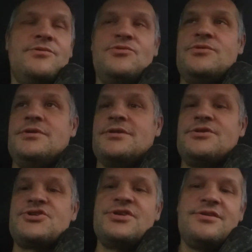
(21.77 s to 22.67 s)
ну и
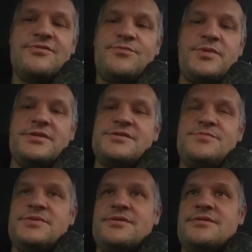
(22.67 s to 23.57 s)
отношения, в
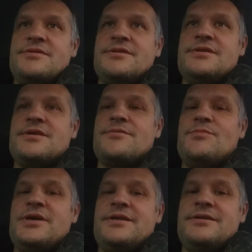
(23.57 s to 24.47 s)
принципе,
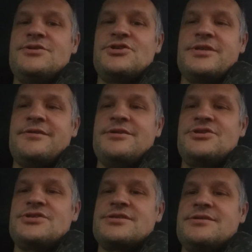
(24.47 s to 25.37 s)
нормальные,
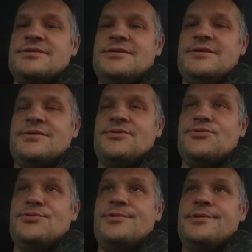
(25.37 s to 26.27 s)
человеческие, да,
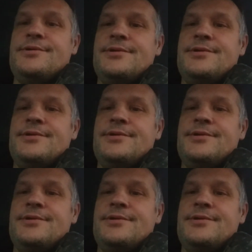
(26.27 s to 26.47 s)
но